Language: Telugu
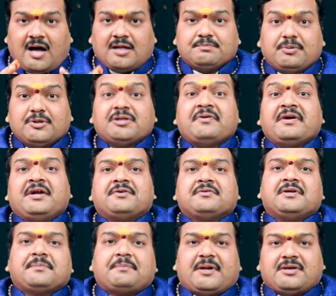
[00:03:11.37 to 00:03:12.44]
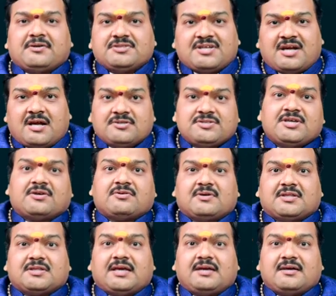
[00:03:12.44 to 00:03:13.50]
అద్భుతమైనటువంటి ప్రయోజనాలు
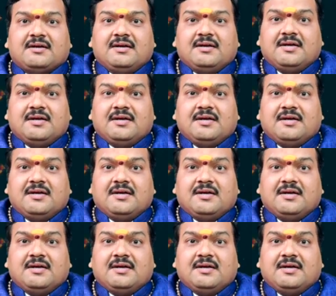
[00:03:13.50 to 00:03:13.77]
చేకూడతాయి